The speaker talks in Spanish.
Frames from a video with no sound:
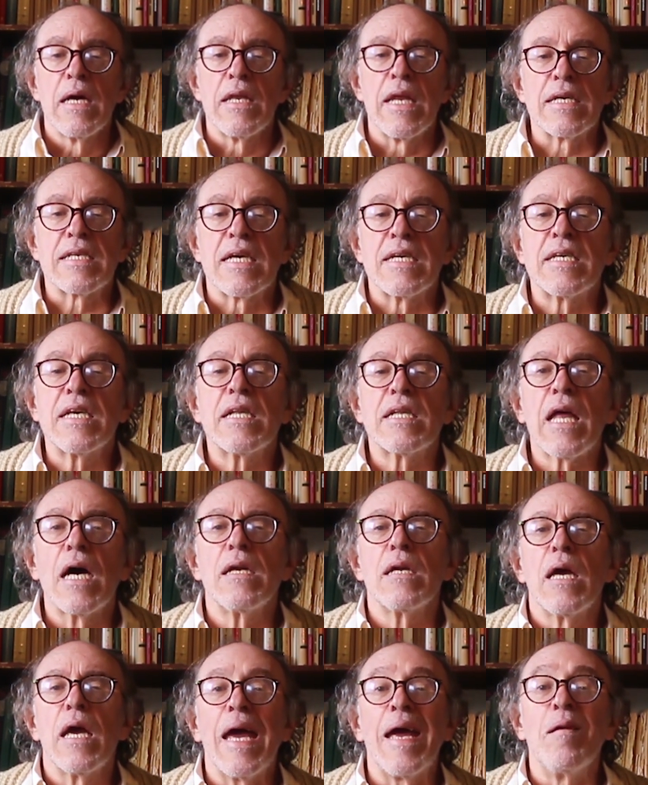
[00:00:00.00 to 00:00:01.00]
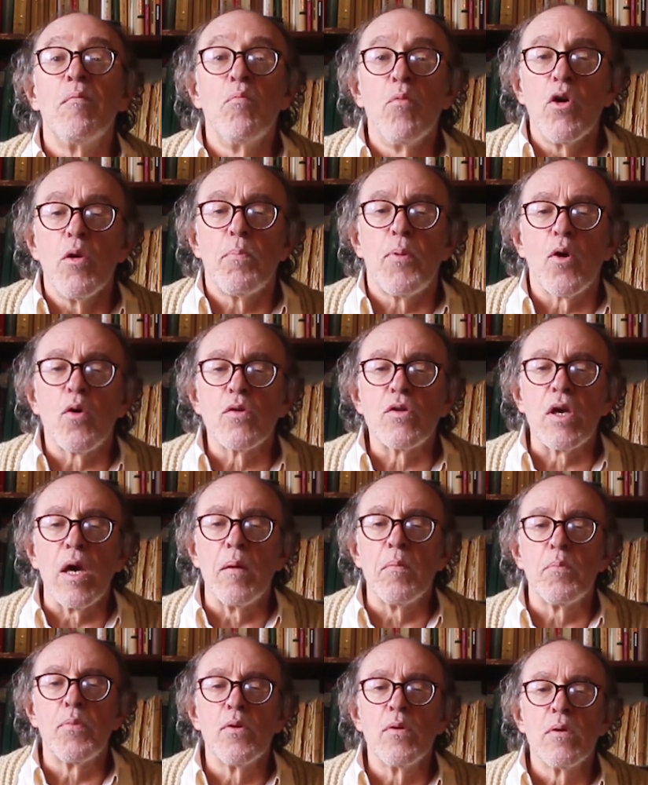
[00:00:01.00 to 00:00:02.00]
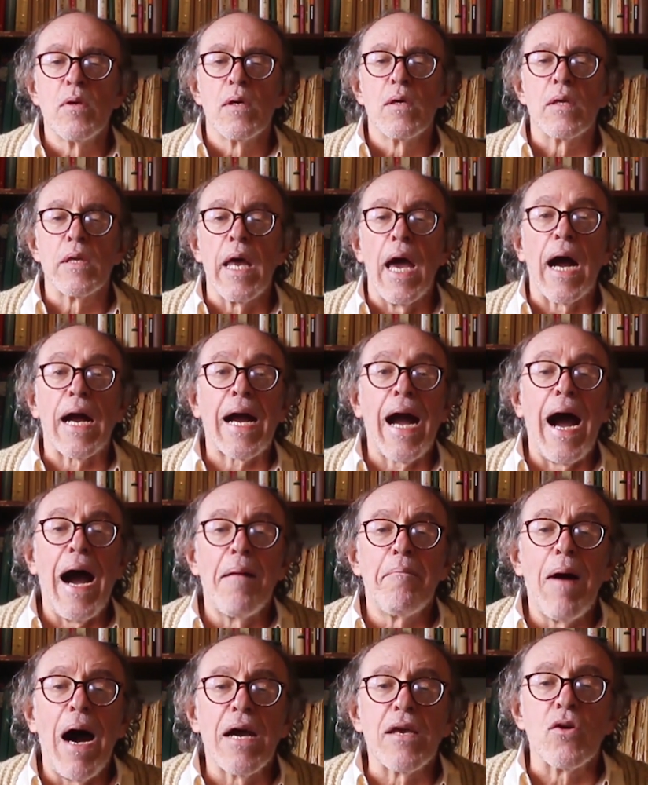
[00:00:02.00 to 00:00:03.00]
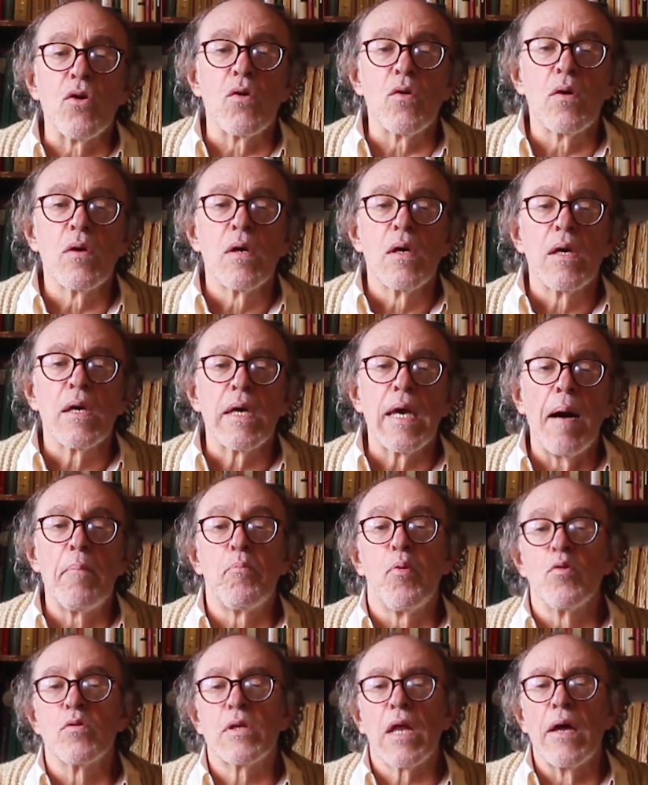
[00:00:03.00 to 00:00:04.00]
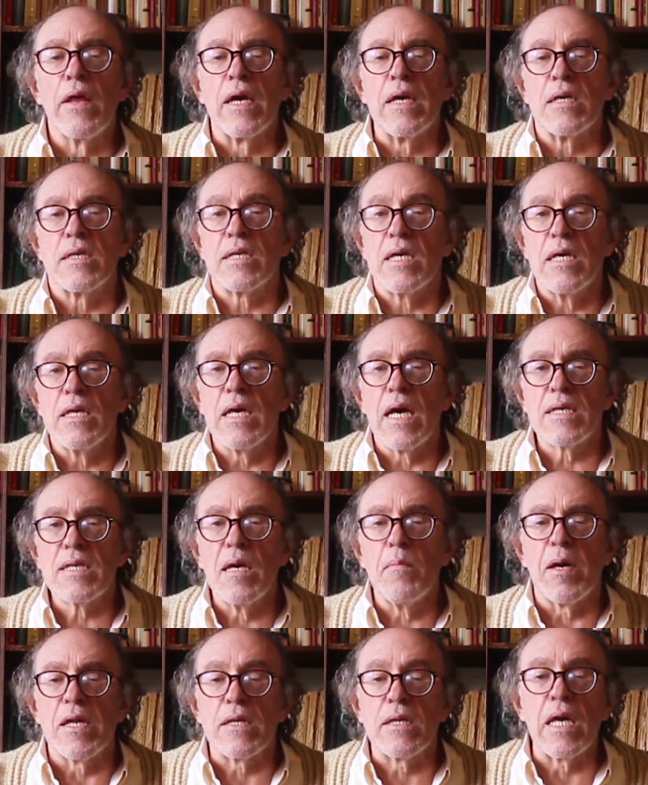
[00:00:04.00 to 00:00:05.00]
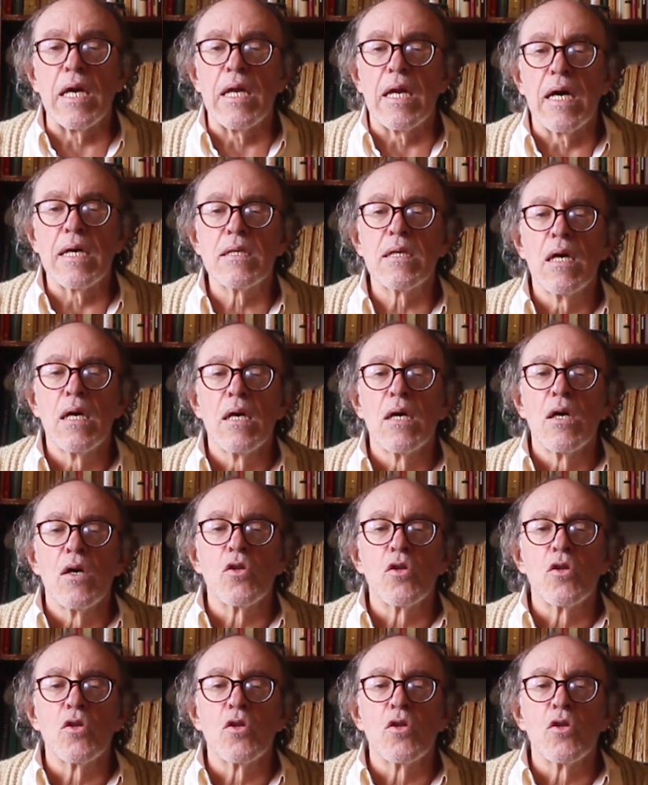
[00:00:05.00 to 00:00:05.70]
Necesitan en muy poco tiempo, de acá a mayo y a punta de insidias y mentiras,